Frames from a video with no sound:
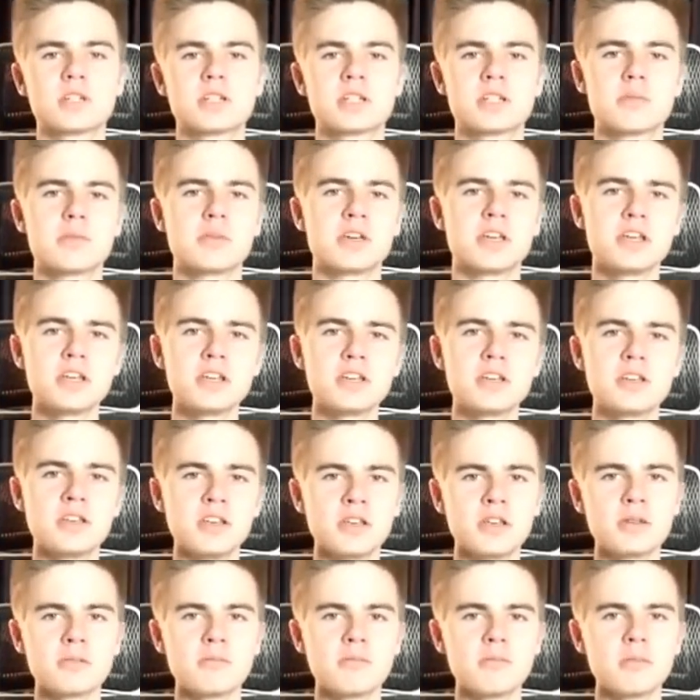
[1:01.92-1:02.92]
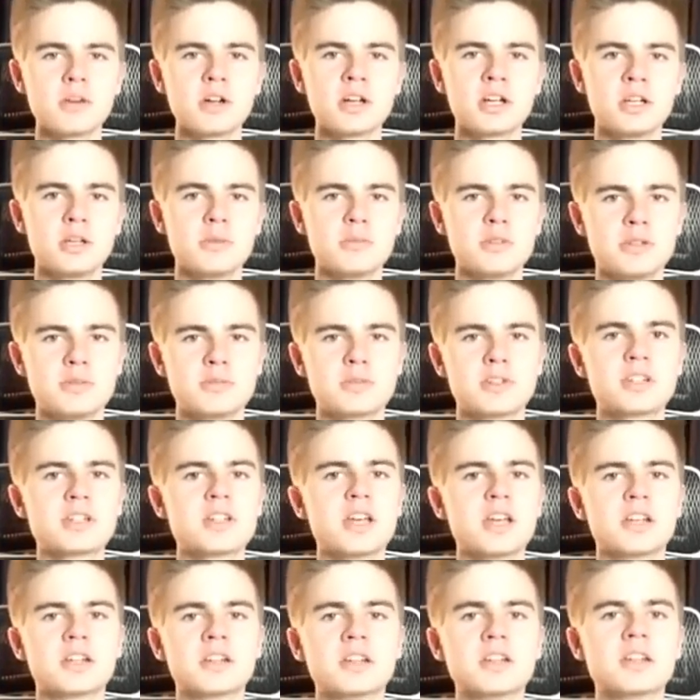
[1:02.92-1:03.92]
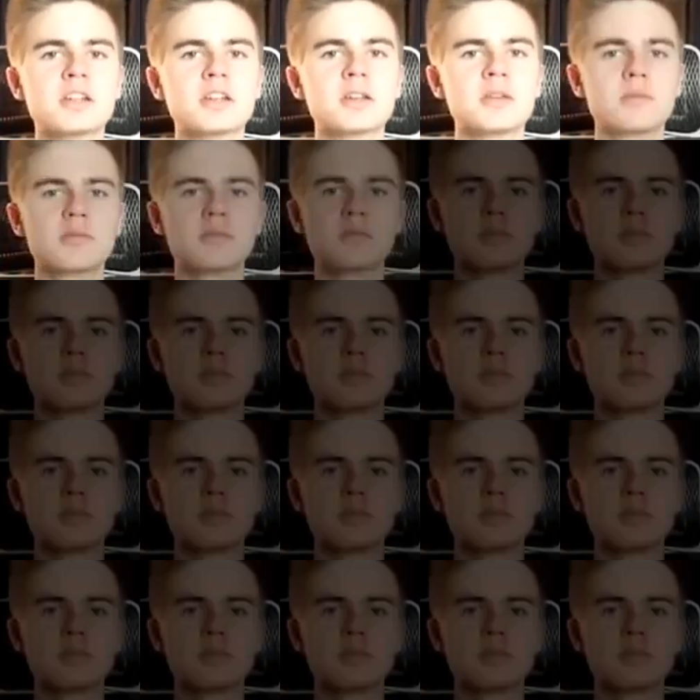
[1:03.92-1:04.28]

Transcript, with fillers: Żeby inni mogli być przeciętni.